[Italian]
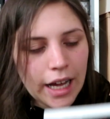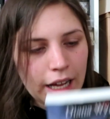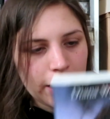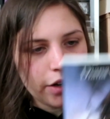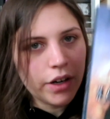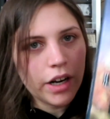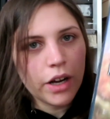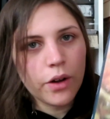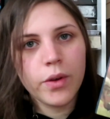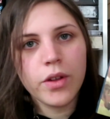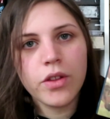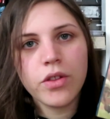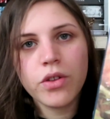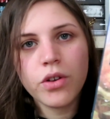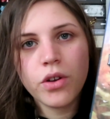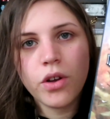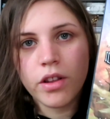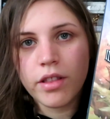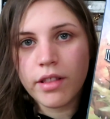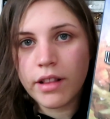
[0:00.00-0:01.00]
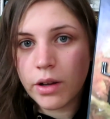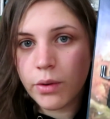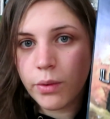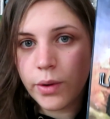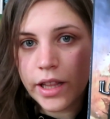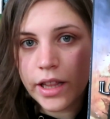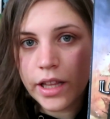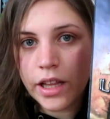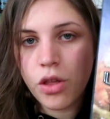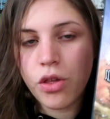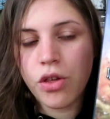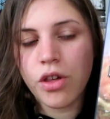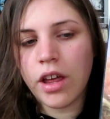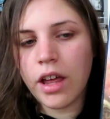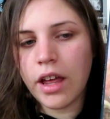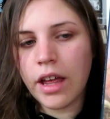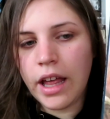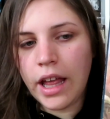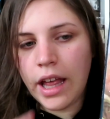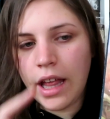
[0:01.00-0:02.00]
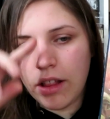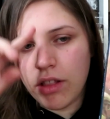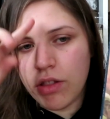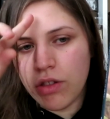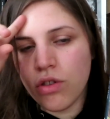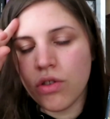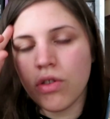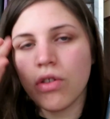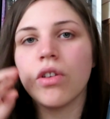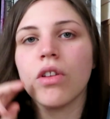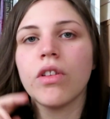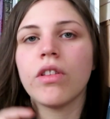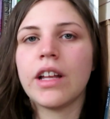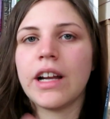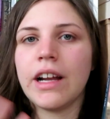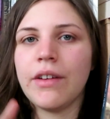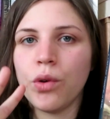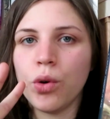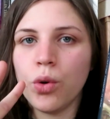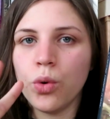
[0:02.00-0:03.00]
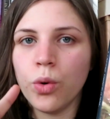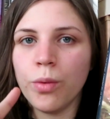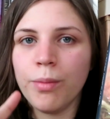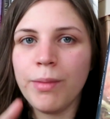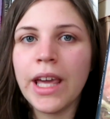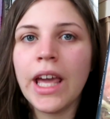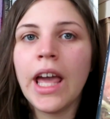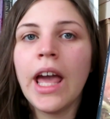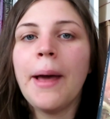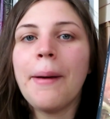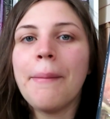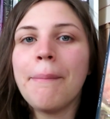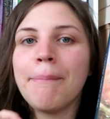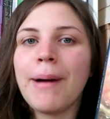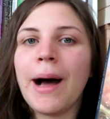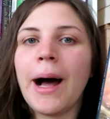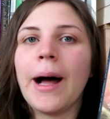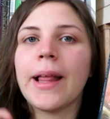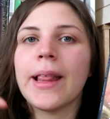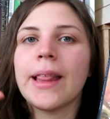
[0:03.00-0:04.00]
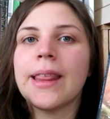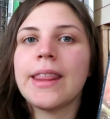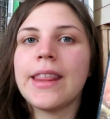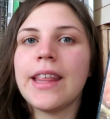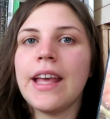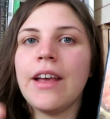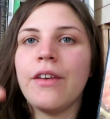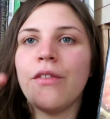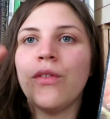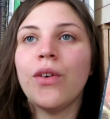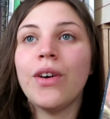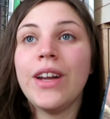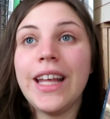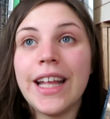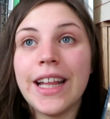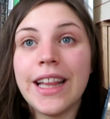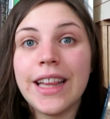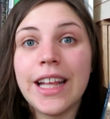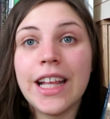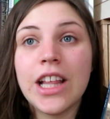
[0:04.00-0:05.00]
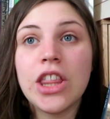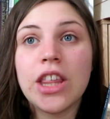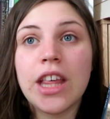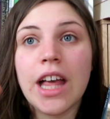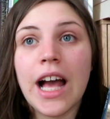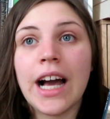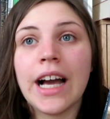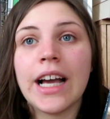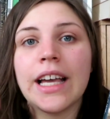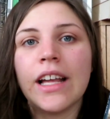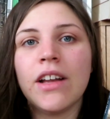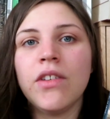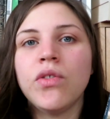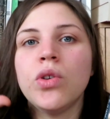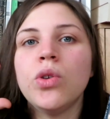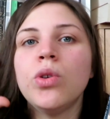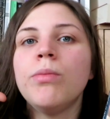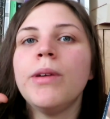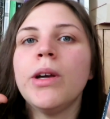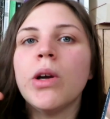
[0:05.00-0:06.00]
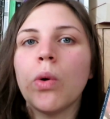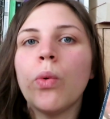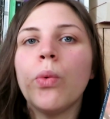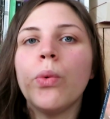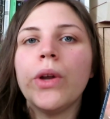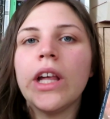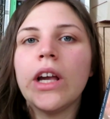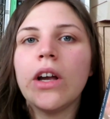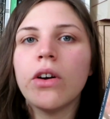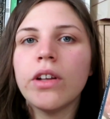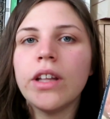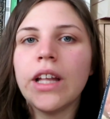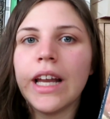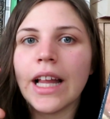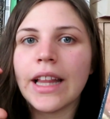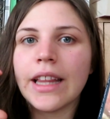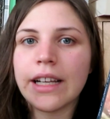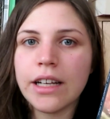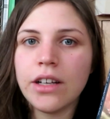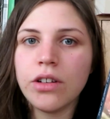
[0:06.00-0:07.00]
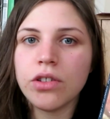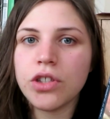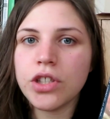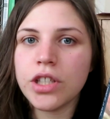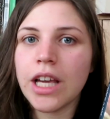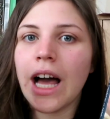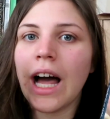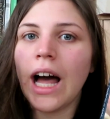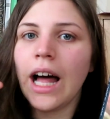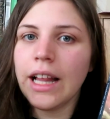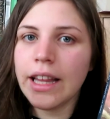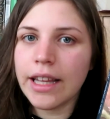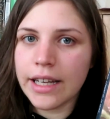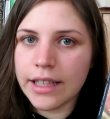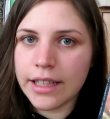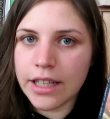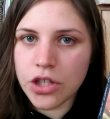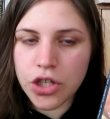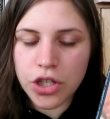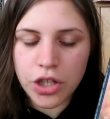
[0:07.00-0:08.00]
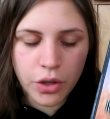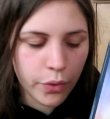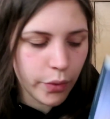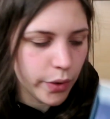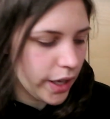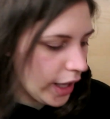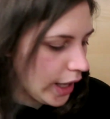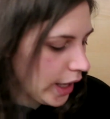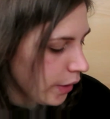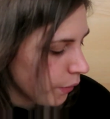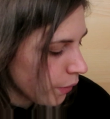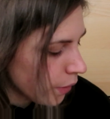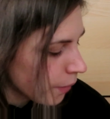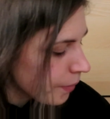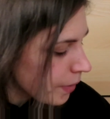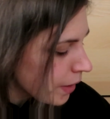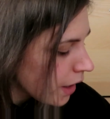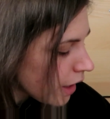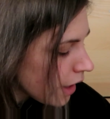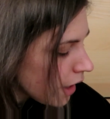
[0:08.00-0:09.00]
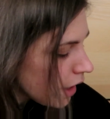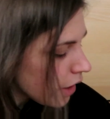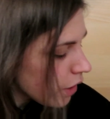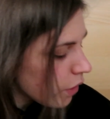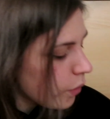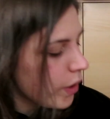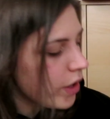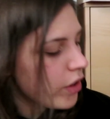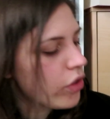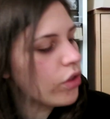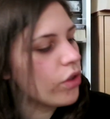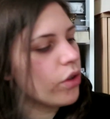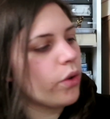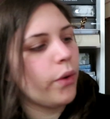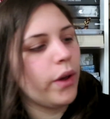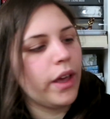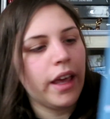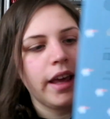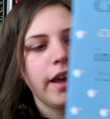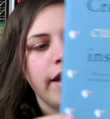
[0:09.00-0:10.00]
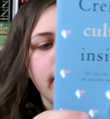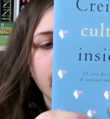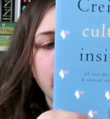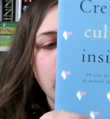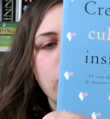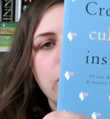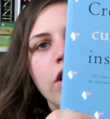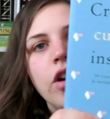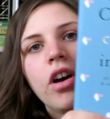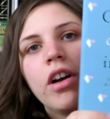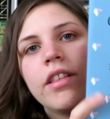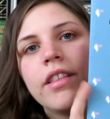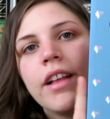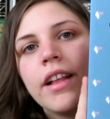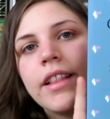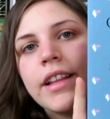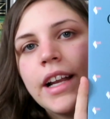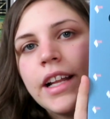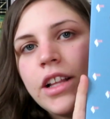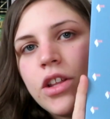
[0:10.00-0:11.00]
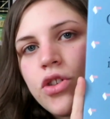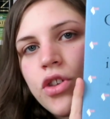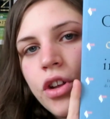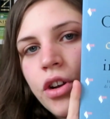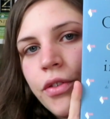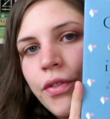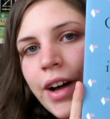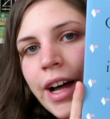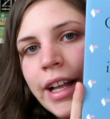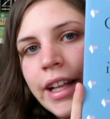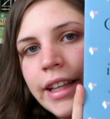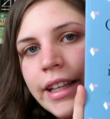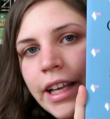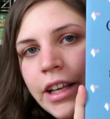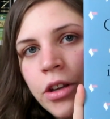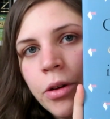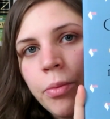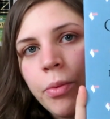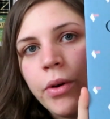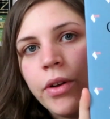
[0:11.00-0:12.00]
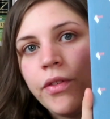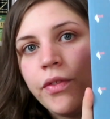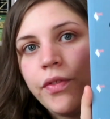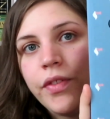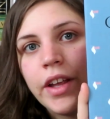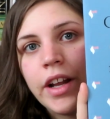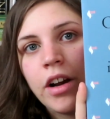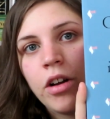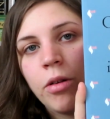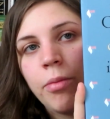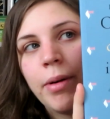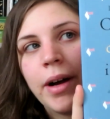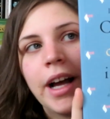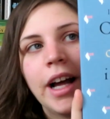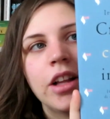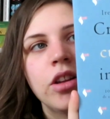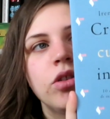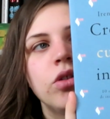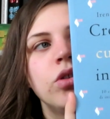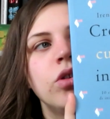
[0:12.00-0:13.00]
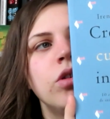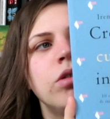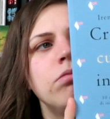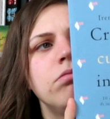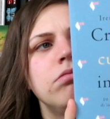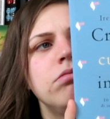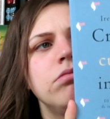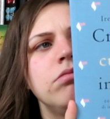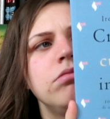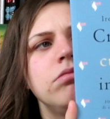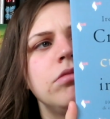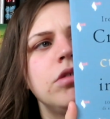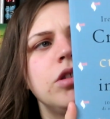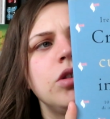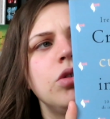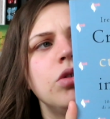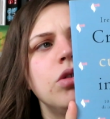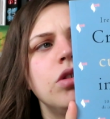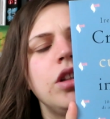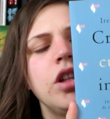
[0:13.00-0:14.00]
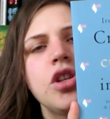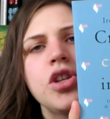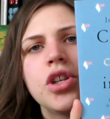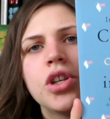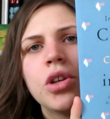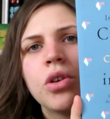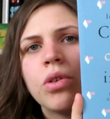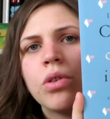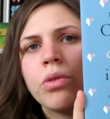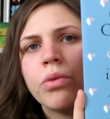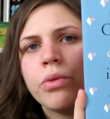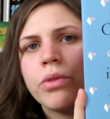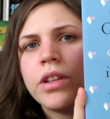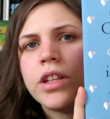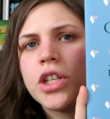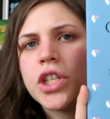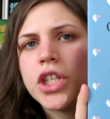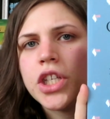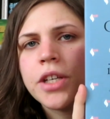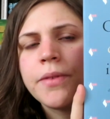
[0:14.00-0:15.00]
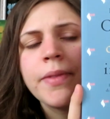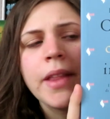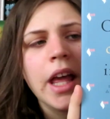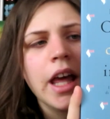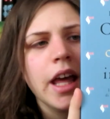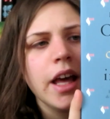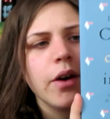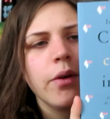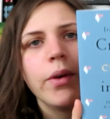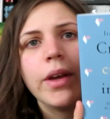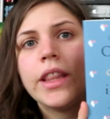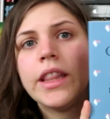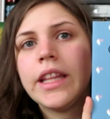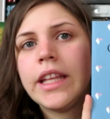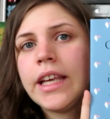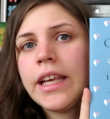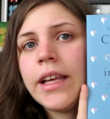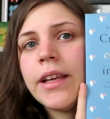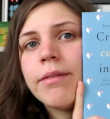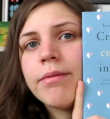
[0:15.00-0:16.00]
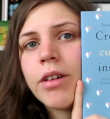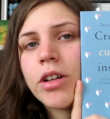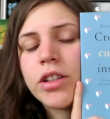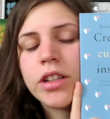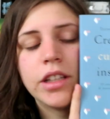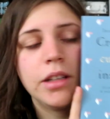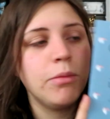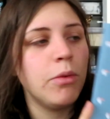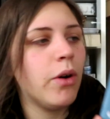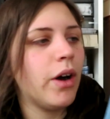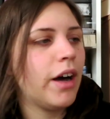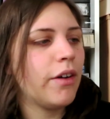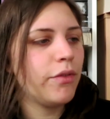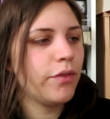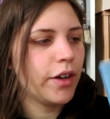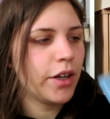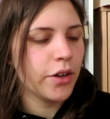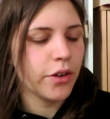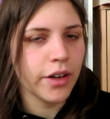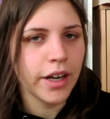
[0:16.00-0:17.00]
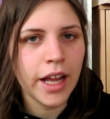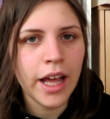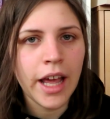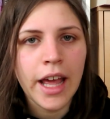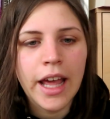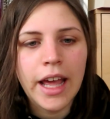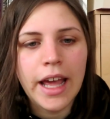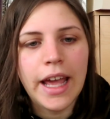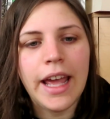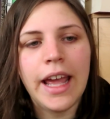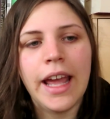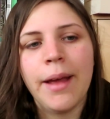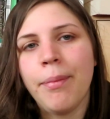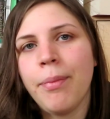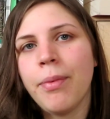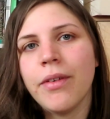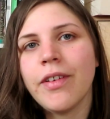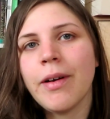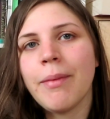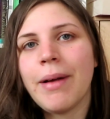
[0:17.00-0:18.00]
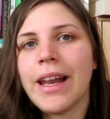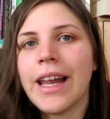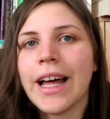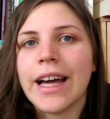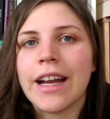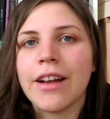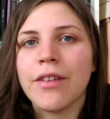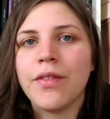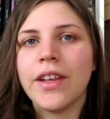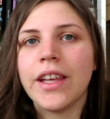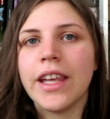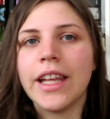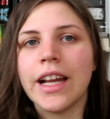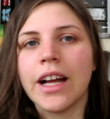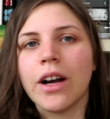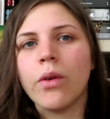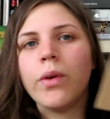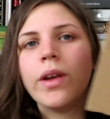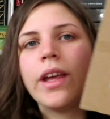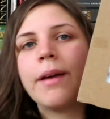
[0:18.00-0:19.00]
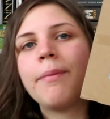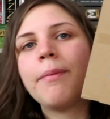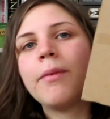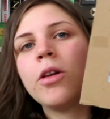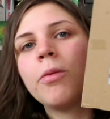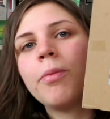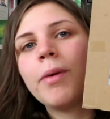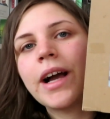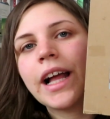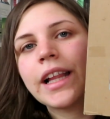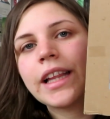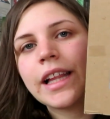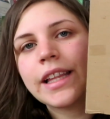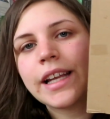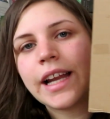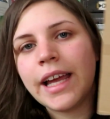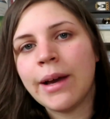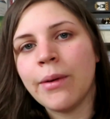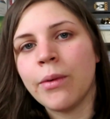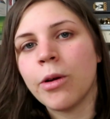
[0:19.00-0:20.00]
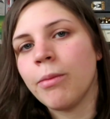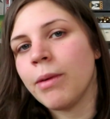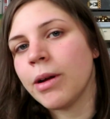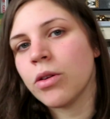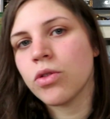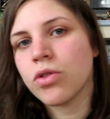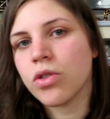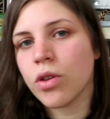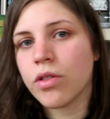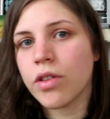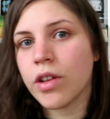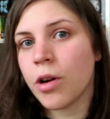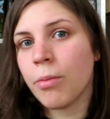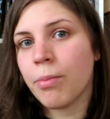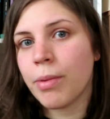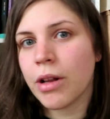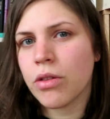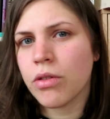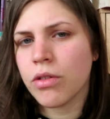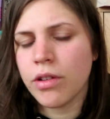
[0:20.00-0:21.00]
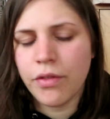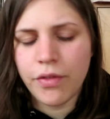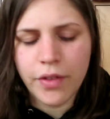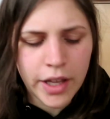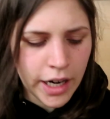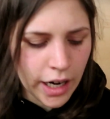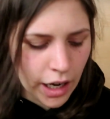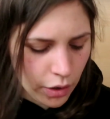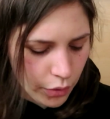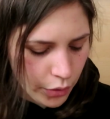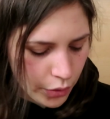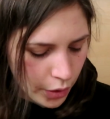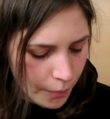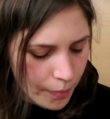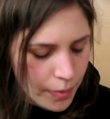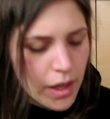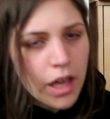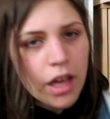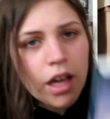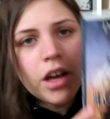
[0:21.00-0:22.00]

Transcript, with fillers: Allora questo costa 15, eh, ci sono tre volumi ma se volete c'è anche il volume unico della trilogia a 35 euro. Questo qui invece costa 13,90, io poi in fiera l'ho pagato 12 o 11 quindi ottimo affarone e poi vabbè la grafichina qui l'ho pagata 3 euro ma non so se era un prezzo di fiera o no